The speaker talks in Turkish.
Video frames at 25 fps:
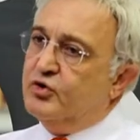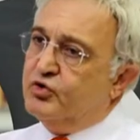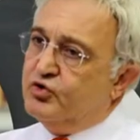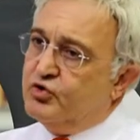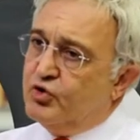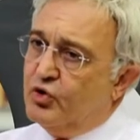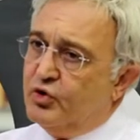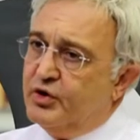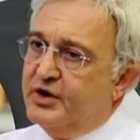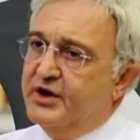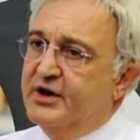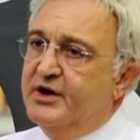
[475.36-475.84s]

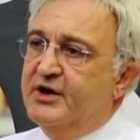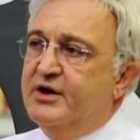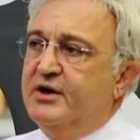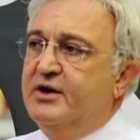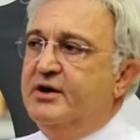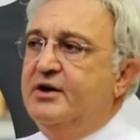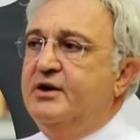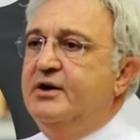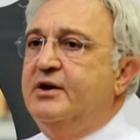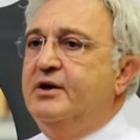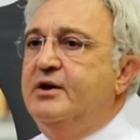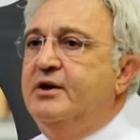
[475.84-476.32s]
Çok iyi
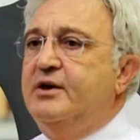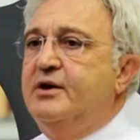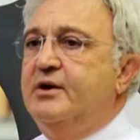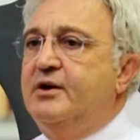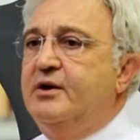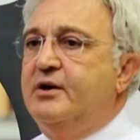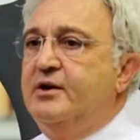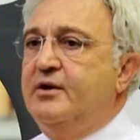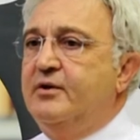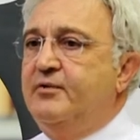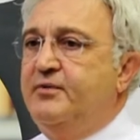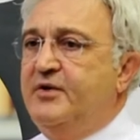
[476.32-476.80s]
e,
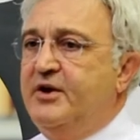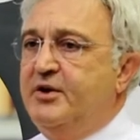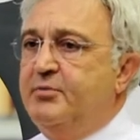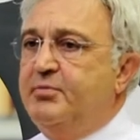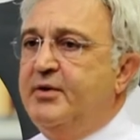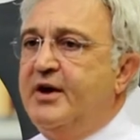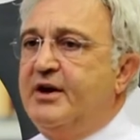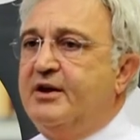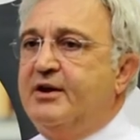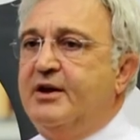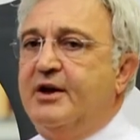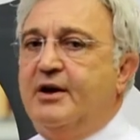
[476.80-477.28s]

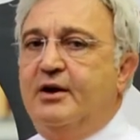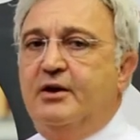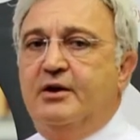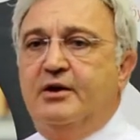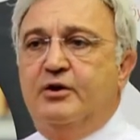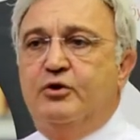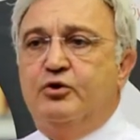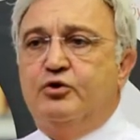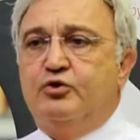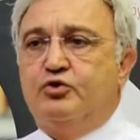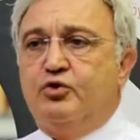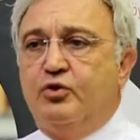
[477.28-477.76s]
feedbackler alıyoruz,